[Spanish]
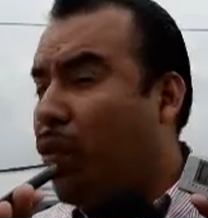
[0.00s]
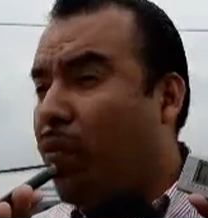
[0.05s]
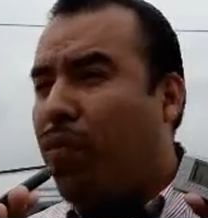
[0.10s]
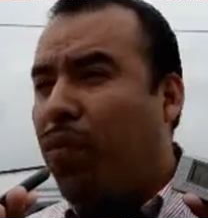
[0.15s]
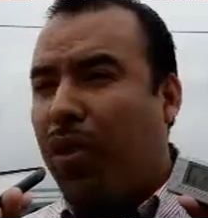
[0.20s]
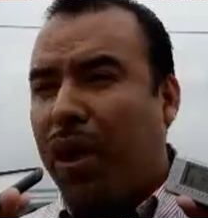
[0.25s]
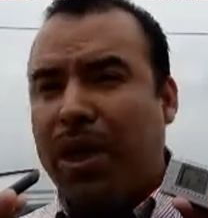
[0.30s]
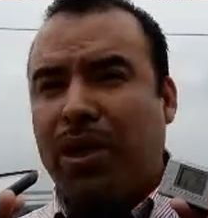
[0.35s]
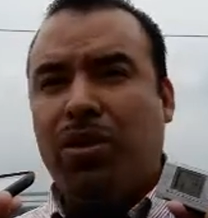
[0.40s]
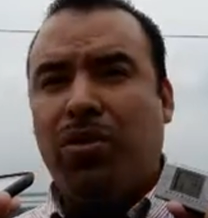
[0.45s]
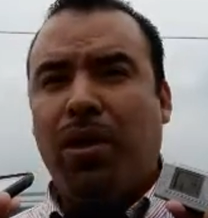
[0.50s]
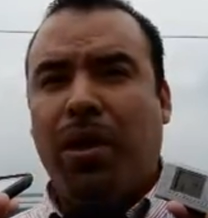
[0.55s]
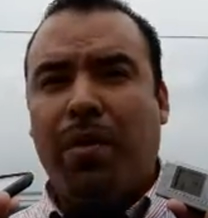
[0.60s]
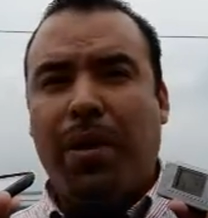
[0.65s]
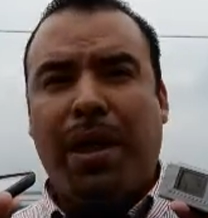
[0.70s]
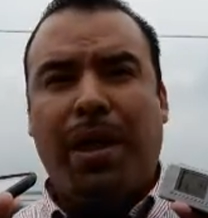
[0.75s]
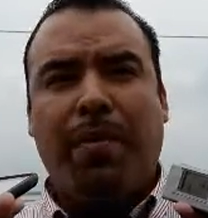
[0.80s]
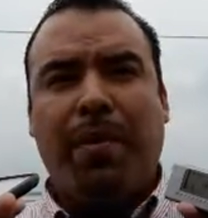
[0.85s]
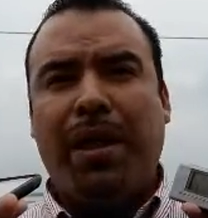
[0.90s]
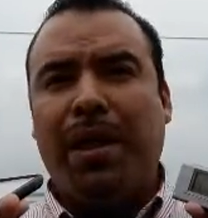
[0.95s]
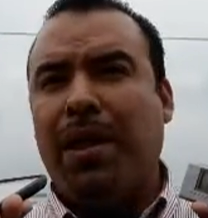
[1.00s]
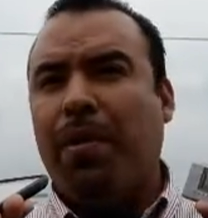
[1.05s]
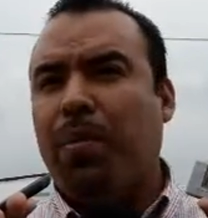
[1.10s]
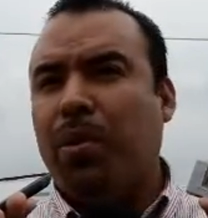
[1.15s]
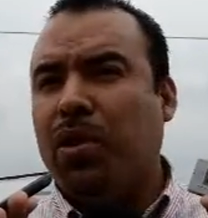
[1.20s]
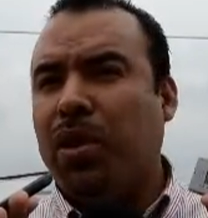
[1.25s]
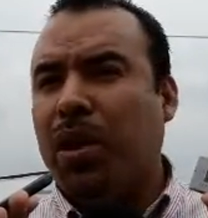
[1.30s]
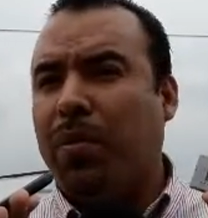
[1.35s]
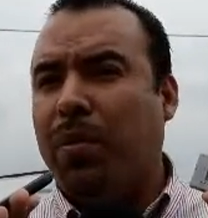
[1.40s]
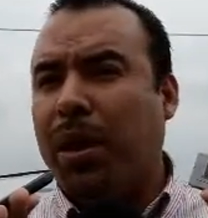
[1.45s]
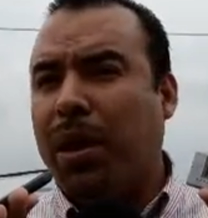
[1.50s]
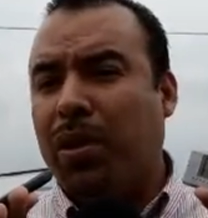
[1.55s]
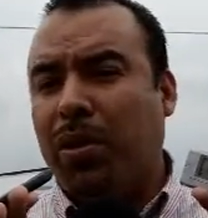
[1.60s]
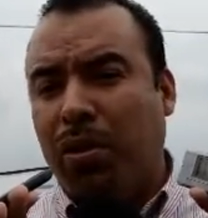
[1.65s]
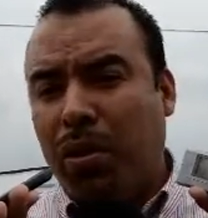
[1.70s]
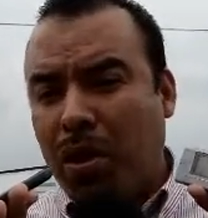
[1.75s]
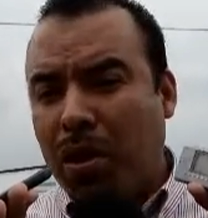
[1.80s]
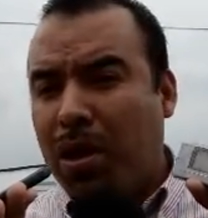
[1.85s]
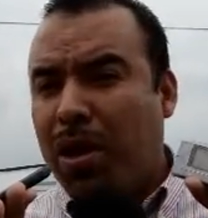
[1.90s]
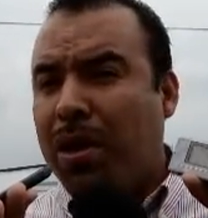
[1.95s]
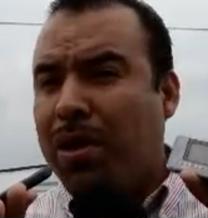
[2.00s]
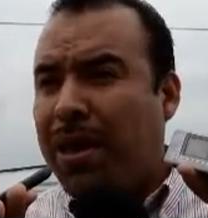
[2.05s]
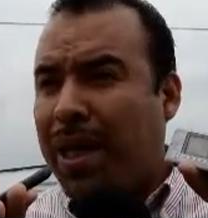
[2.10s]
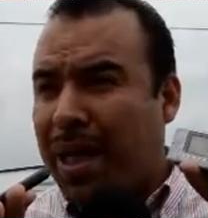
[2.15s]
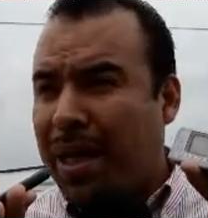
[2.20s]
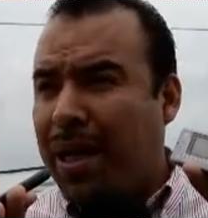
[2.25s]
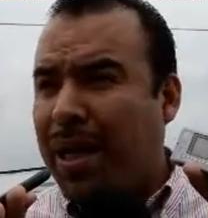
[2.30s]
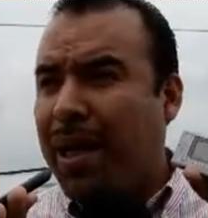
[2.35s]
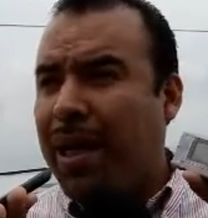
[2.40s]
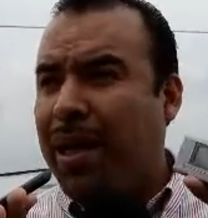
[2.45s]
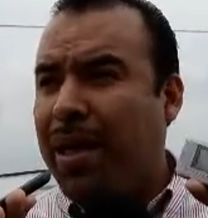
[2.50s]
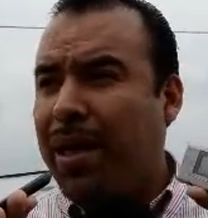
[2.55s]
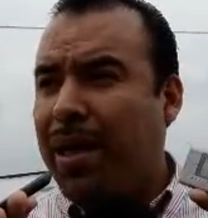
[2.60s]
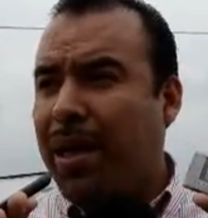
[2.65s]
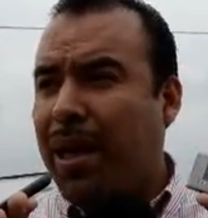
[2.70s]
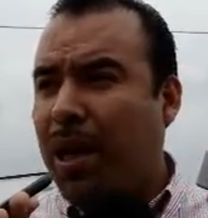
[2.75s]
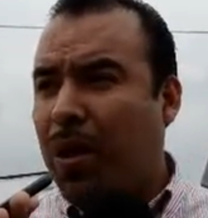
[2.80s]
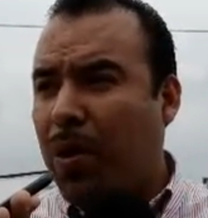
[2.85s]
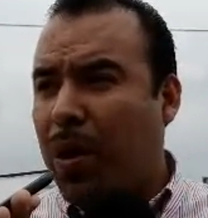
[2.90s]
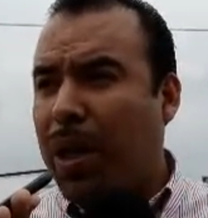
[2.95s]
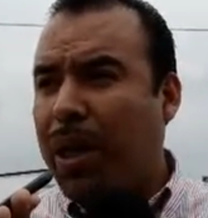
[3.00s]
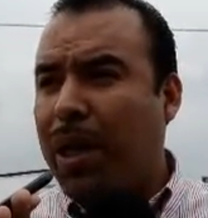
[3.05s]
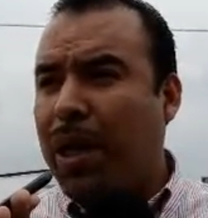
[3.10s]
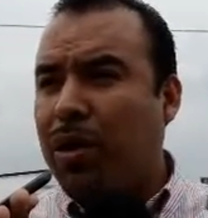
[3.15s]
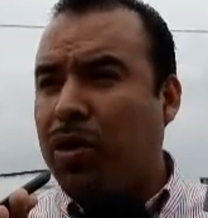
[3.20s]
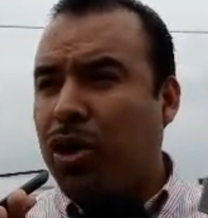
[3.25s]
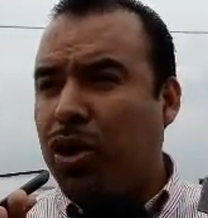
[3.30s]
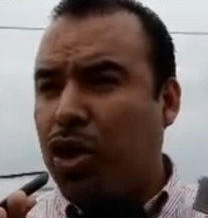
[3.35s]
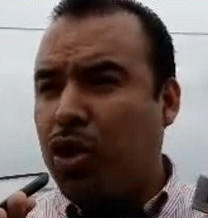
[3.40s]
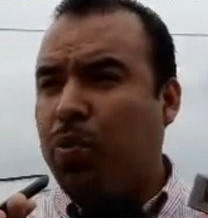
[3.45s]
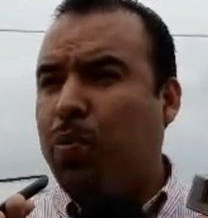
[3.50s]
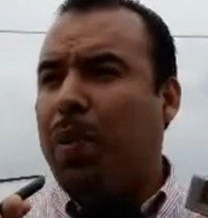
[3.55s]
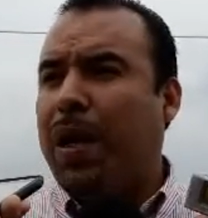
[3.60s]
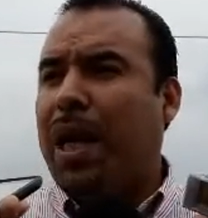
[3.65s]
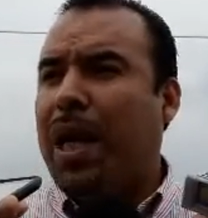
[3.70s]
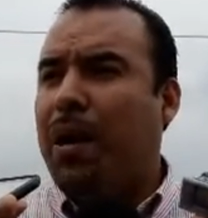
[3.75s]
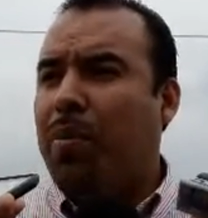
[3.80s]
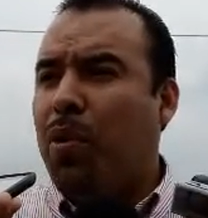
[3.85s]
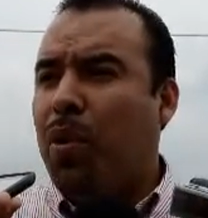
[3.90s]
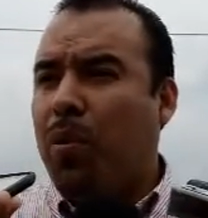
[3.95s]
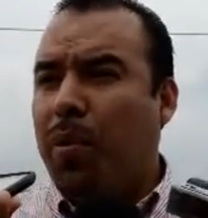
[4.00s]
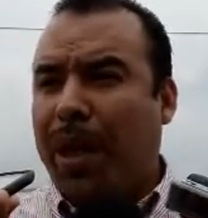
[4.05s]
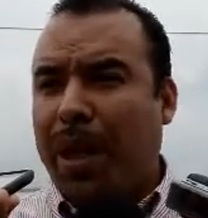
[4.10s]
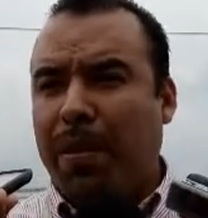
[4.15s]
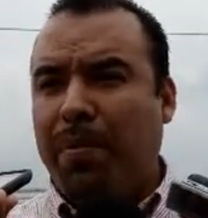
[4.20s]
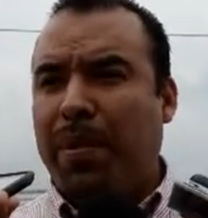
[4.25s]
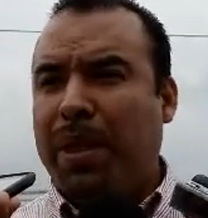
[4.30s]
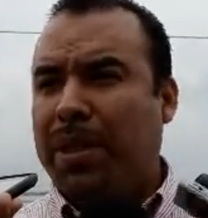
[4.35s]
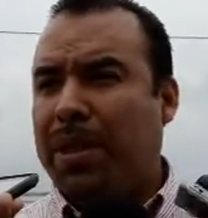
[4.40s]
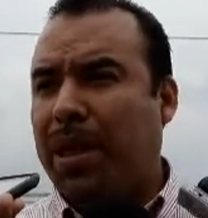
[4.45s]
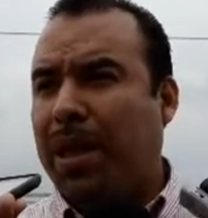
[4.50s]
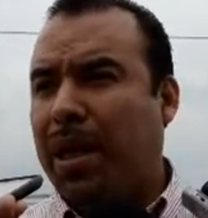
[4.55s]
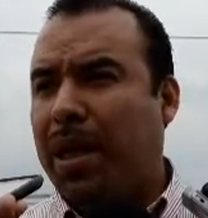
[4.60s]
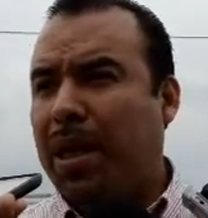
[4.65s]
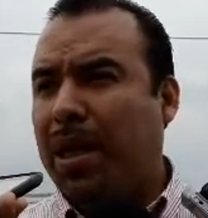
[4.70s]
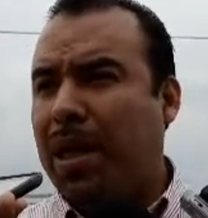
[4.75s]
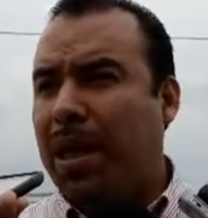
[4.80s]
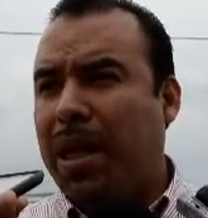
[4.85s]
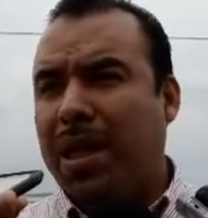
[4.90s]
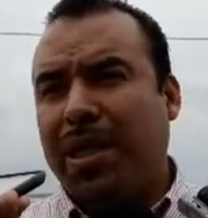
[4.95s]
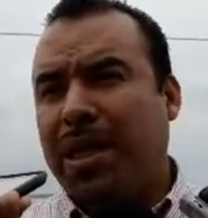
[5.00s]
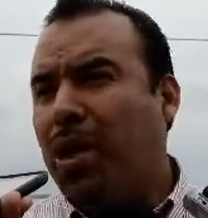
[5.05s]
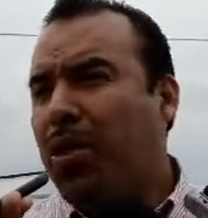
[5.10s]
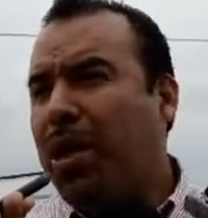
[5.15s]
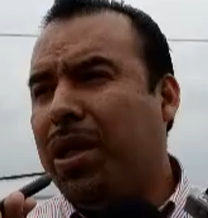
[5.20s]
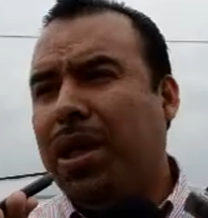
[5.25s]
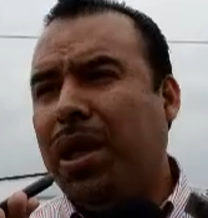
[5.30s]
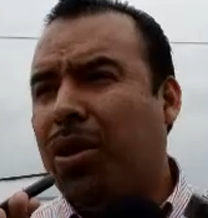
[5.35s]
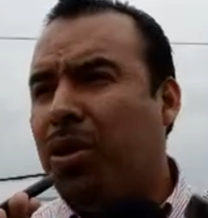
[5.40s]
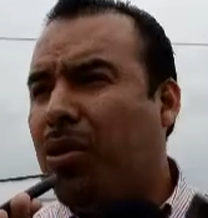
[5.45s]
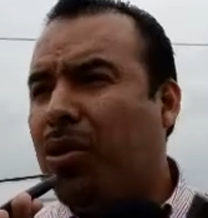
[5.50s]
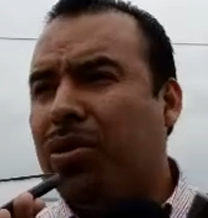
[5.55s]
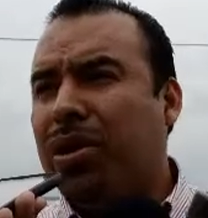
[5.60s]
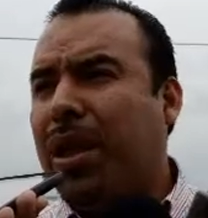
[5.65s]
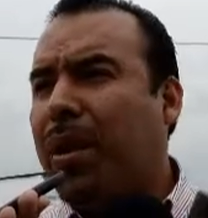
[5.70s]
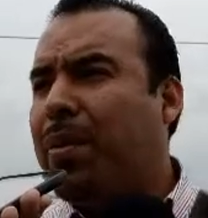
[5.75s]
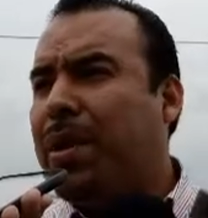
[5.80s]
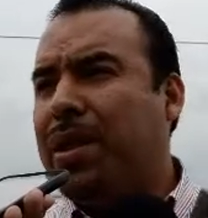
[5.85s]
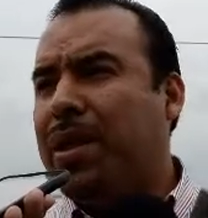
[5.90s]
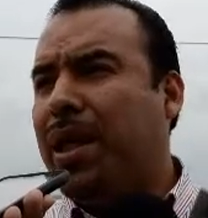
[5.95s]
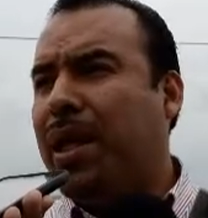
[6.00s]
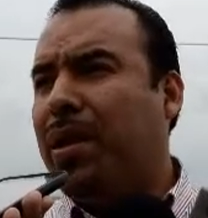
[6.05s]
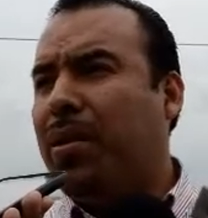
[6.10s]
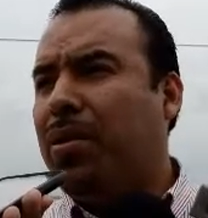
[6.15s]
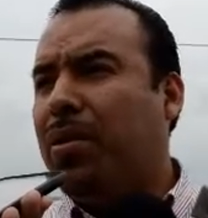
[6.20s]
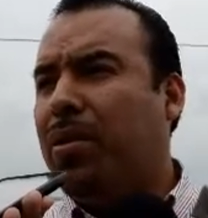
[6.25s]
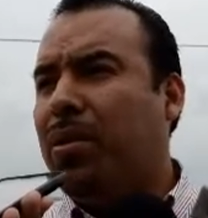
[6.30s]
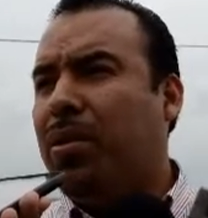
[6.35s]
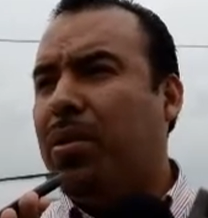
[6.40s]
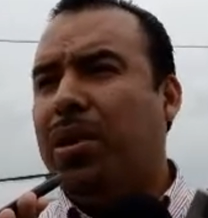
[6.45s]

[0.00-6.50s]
no fue hecho debidamente el procedimiento, tener el lugar de los hechos para volver a investigar. Ya ahorita todo está viciado.